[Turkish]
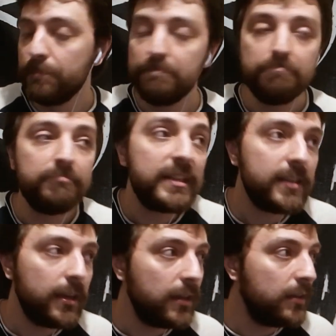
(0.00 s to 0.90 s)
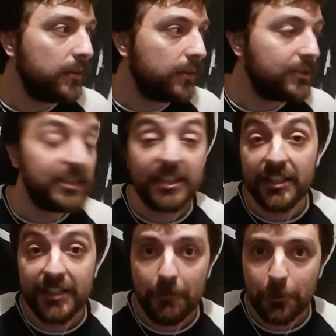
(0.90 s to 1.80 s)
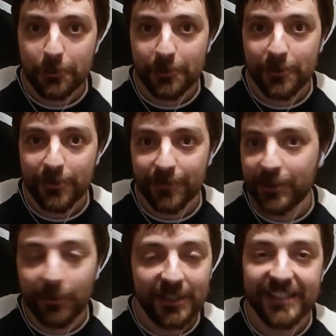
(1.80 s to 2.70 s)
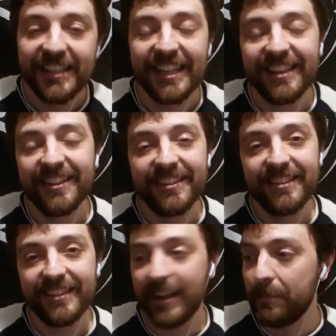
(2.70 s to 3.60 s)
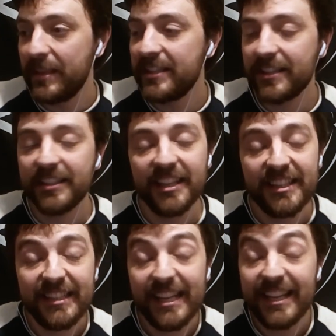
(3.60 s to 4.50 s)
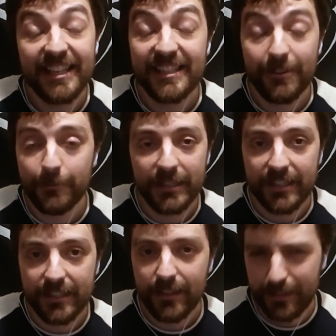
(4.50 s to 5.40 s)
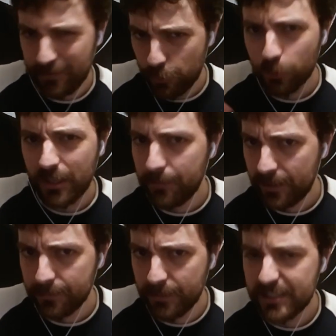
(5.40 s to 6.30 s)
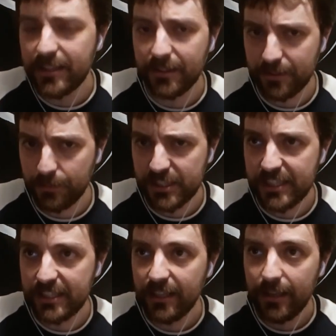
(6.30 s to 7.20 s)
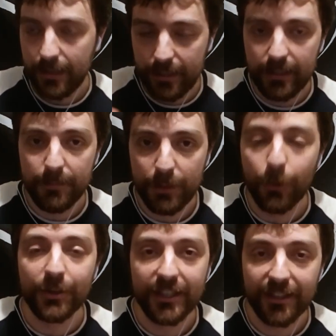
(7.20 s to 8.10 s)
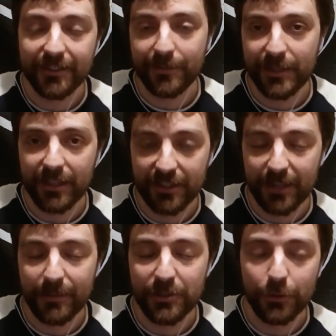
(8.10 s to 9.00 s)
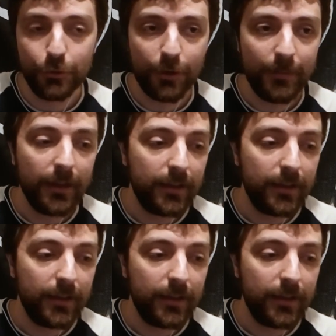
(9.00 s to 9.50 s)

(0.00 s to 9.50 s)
mesela siz kedi seviyorsunuzdur ve dolayısıyla kedileri yani bir insanın kedi niye kedi sevmediğini hani çok temel basit basit e, bir örnekle anlamaya, anlatmaya çalışıyorum.